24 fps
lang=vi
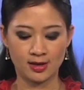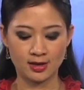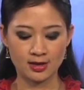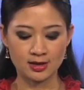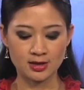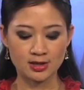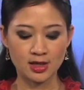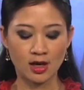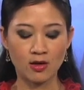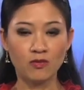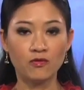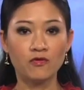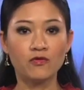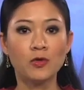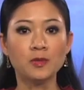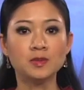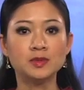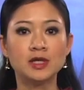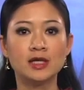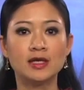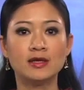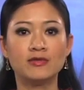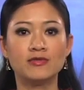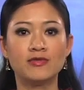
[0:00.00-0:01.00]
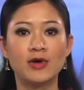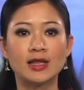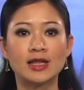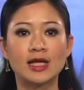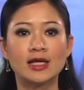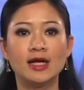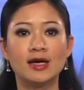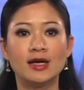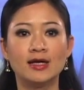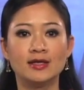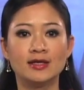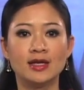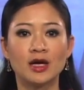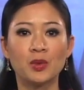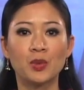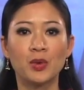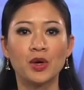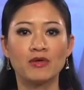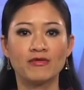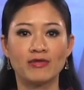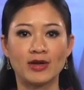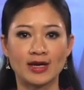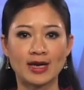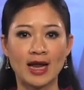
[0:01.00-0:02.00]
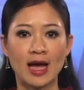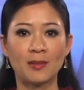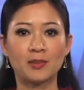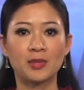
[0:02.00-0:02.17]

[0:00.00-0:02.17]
Trong phúc trình về tình hình nhân quyền Việt Nam